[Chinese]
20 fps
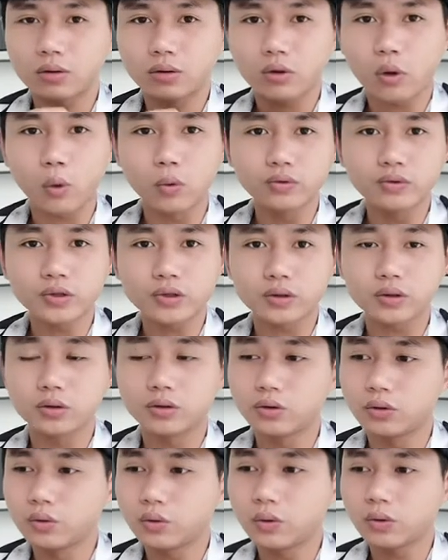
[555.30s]
同时，
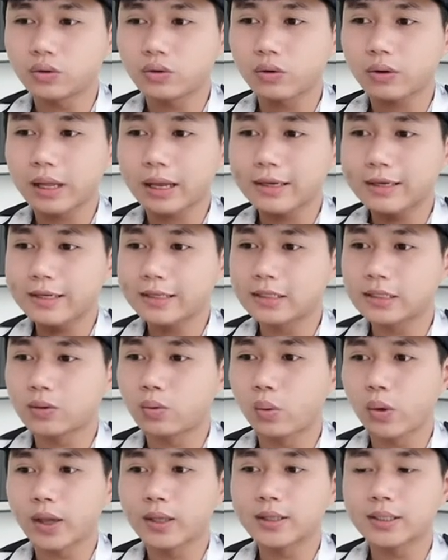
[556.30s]
如果说它一直
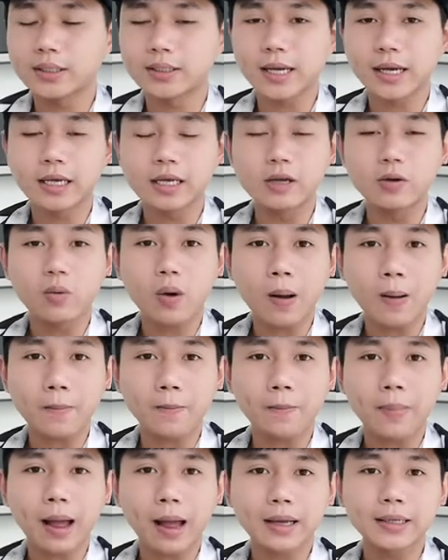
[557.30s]
维持在一万
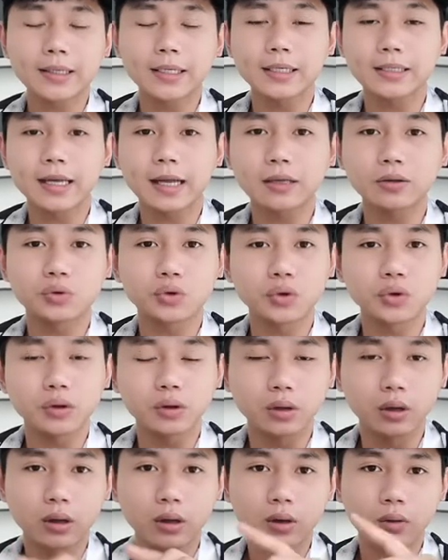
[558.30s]
八以上
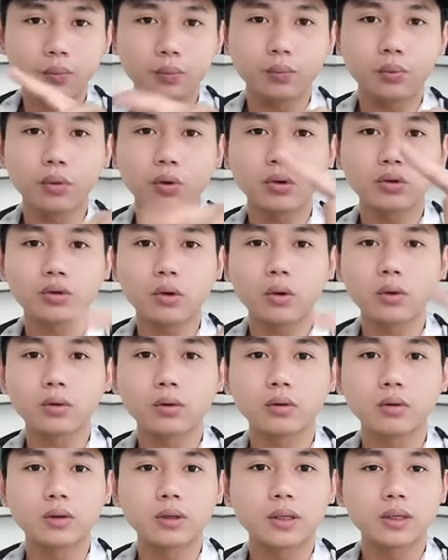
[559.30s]
去波动，
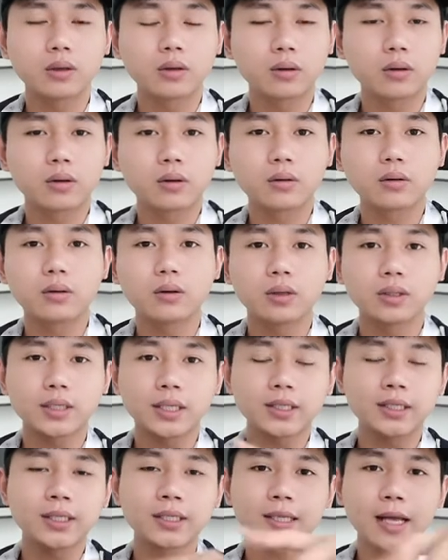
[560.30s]

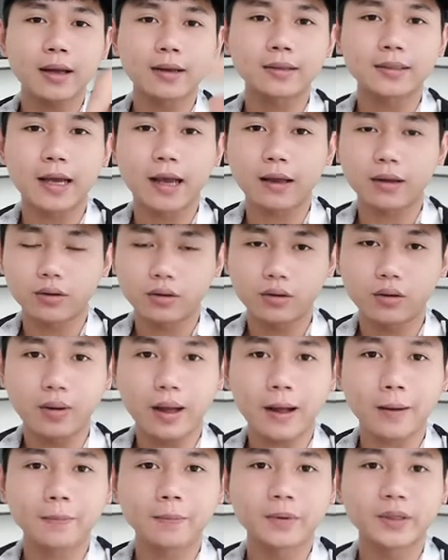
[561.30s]
甚至上涨，对
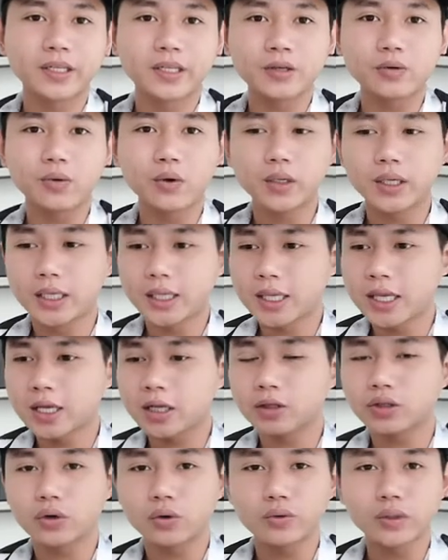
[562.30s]
吧？经过一定
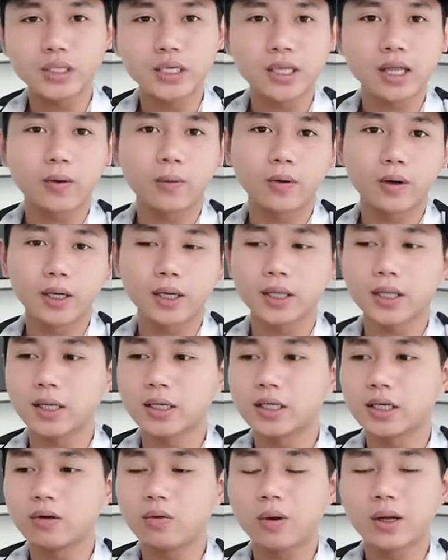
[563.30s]
的周期，那我可
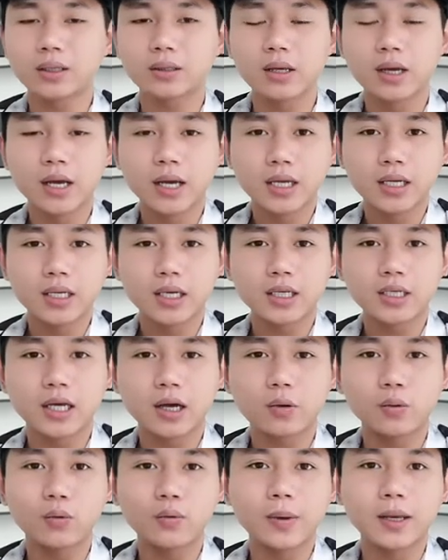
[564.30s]
能一万一
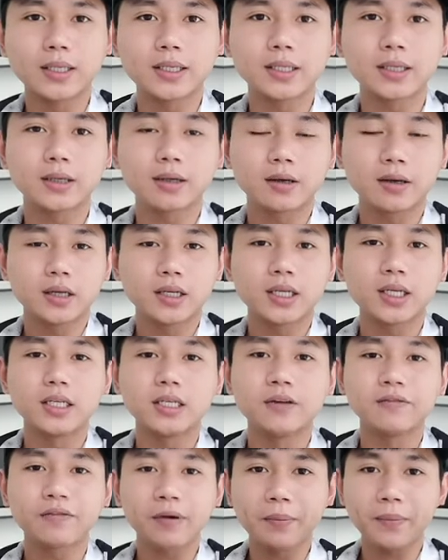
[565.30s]
千五美金已
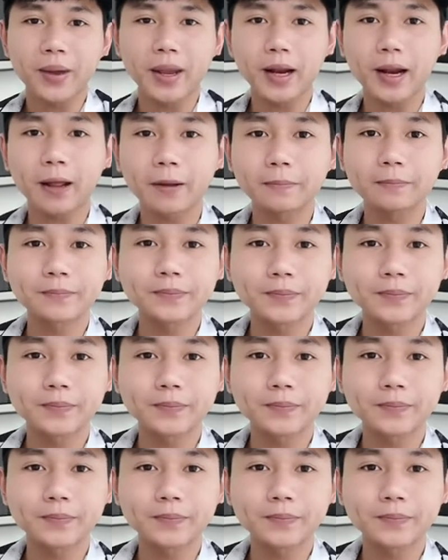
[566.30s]
经翻倍了，